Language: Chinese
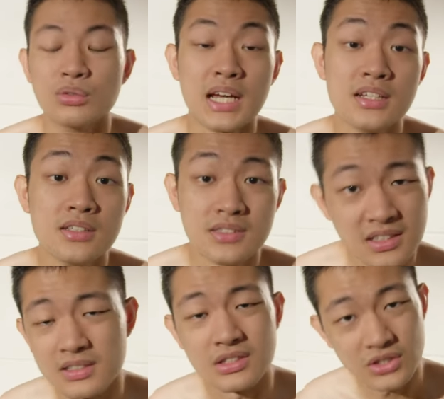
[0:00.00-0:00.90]
餐呢，真的
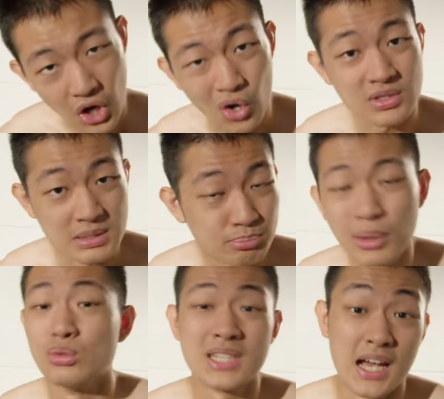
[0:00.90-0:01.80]
是超级
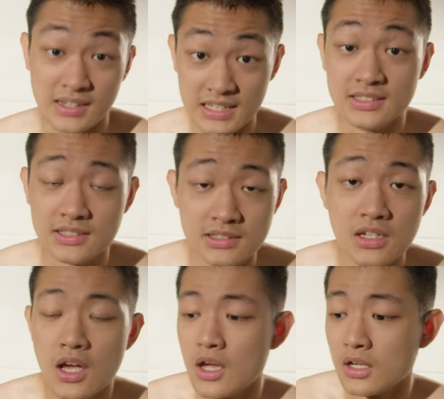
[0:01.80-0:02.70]
爆炸难吃。
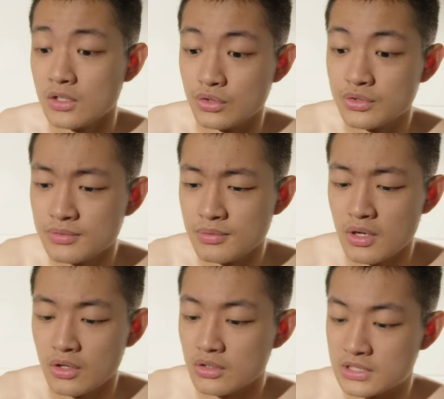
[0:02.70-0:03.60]
就是
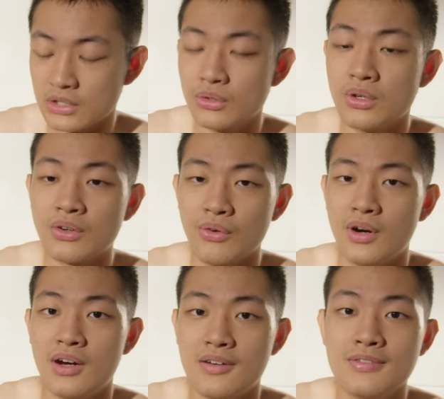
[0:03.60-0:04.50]
小黄
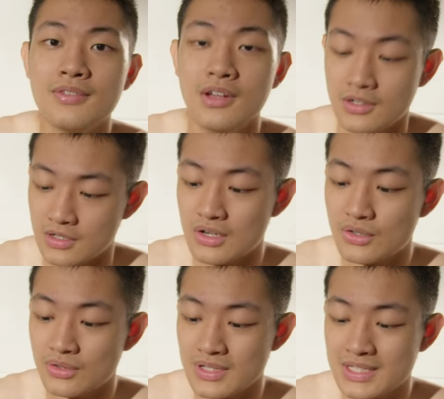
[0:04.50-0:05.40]
瓜，然
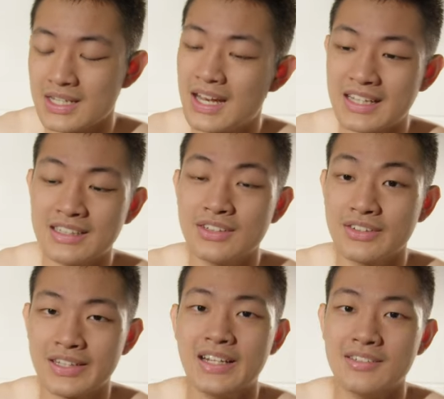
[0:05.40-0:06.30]
后一些烂掉的
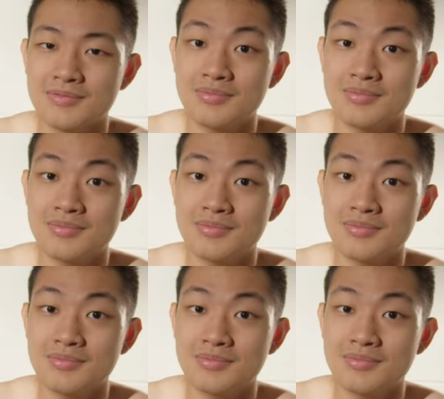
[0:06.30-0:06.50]
蛋，